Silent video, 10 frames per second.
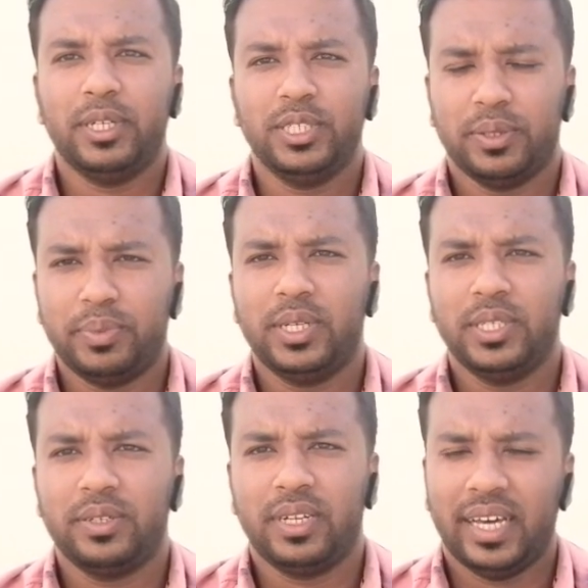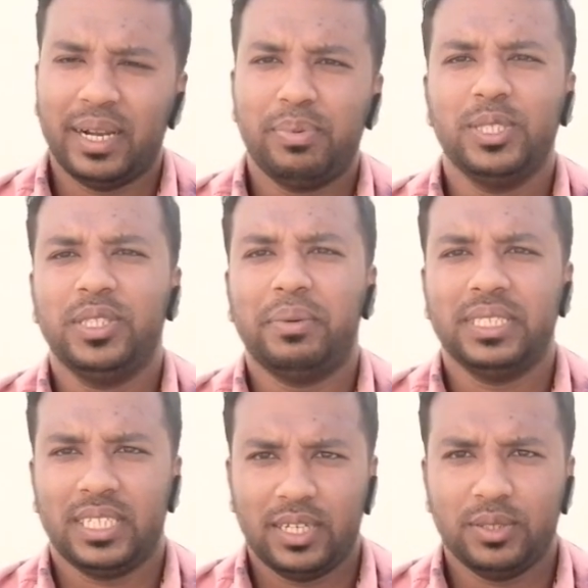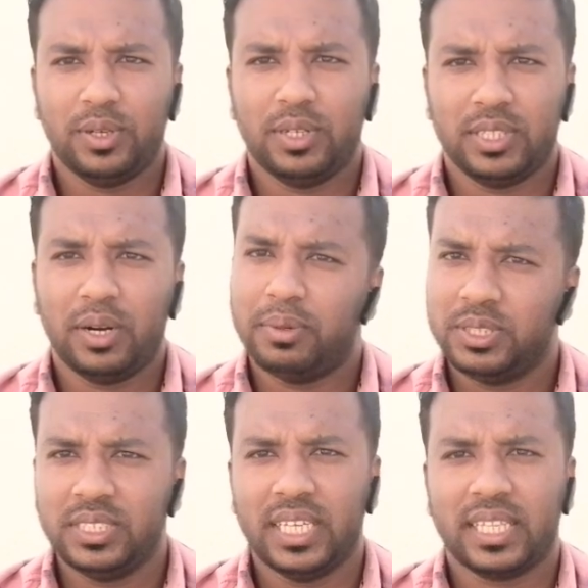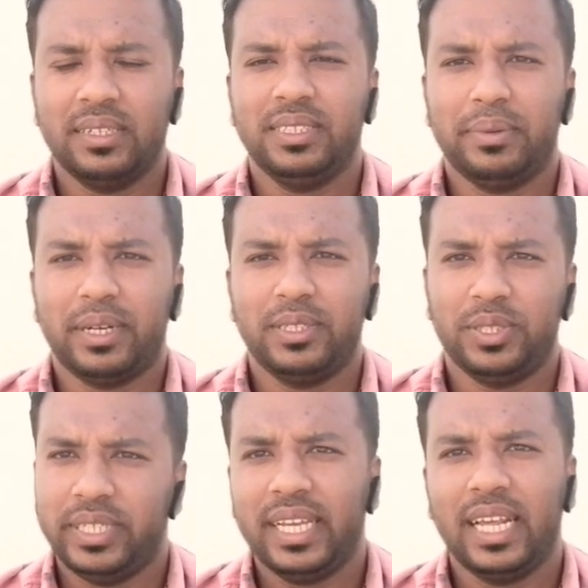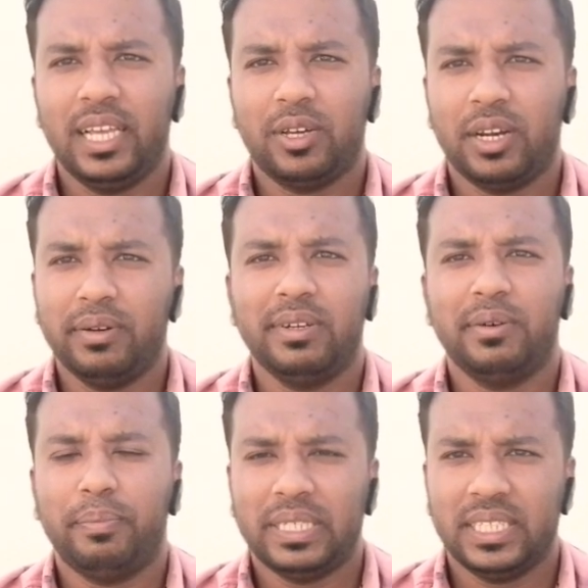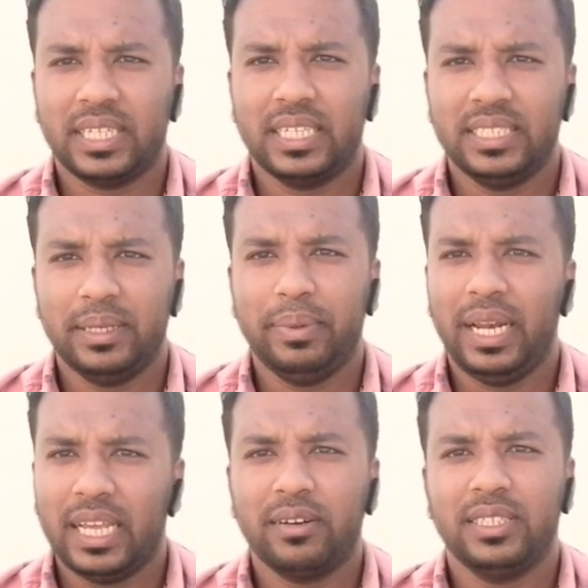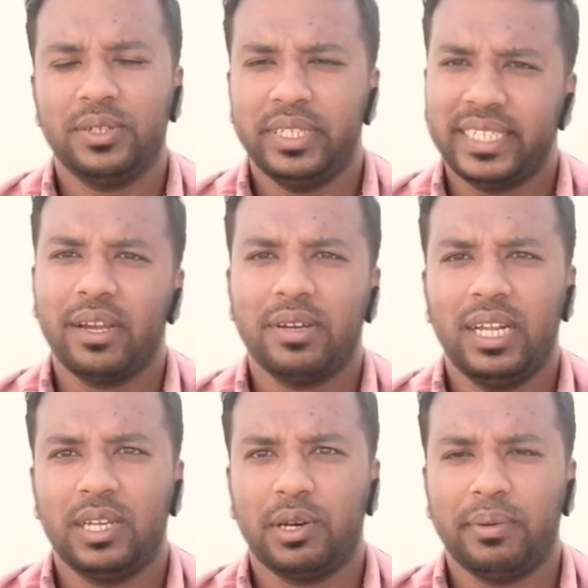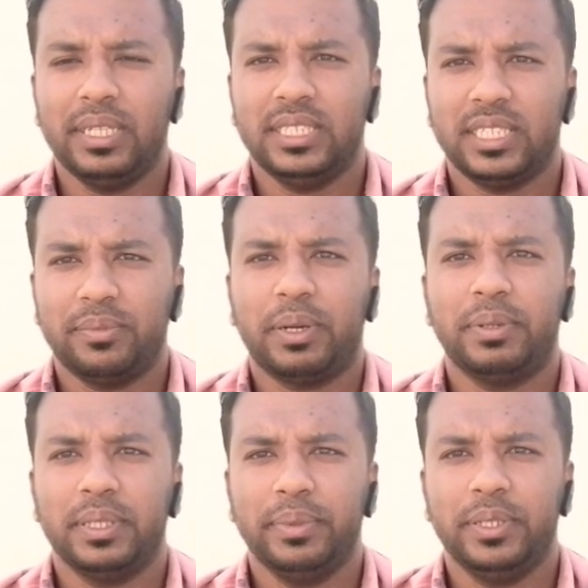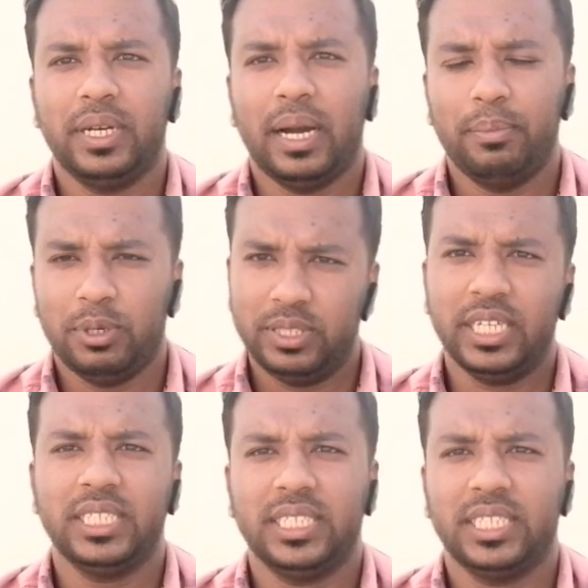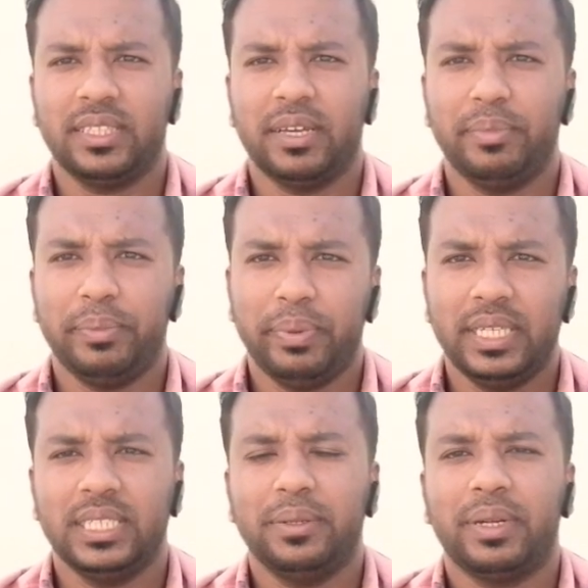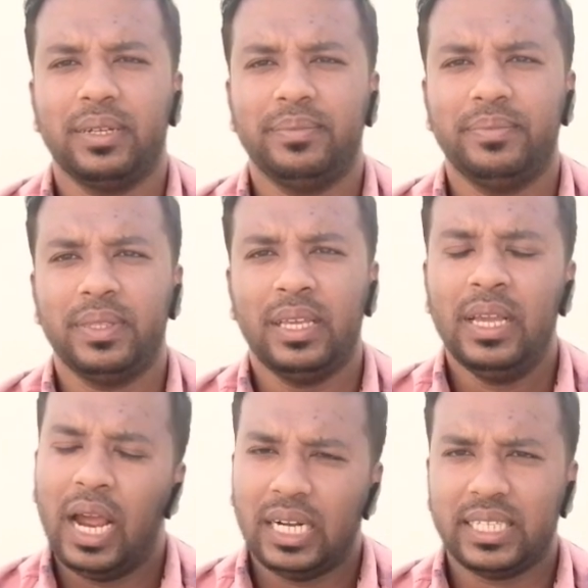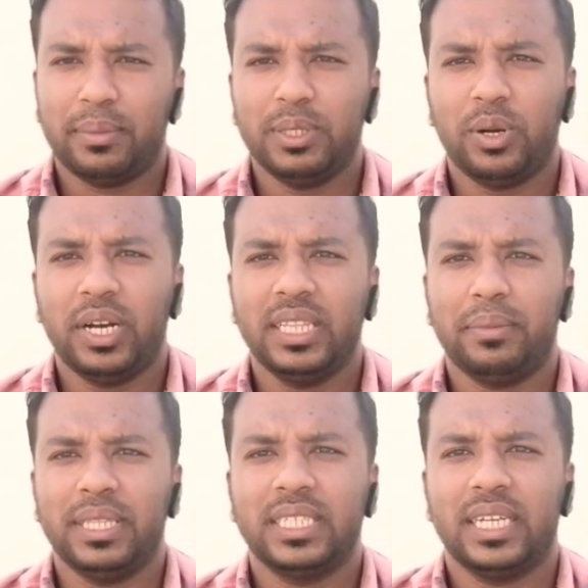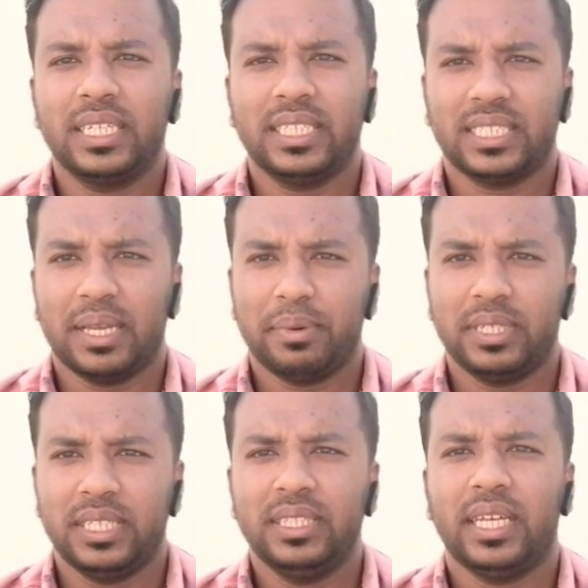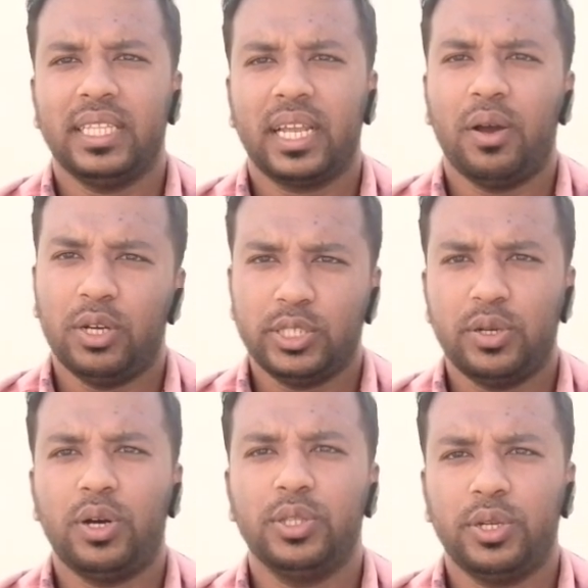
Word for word: ভিডিওটি সম্পূর্ণ দেখুন আর আপনার যদি আমার চ্যানেল নতুন হতেন অবশ্যই সাবস্ক্রাইব যে বাটন আছে ওইটাকে ক্লিক করবেন এবং পাশে থাকার যে বেল আইকন আছে ওইটাকেও ক্লিক করবেন যাতে পরবর্তী ভিডিও আপলোড দেওয়ার সাথে সাথে আপনি পেয়ে যেতে পারেন আর যারা বন্ধু অলরেডি আমাদের চ্যানেলটিকে সাবস্ক্রাইব করেছেন তাদেরকে অসংখ্য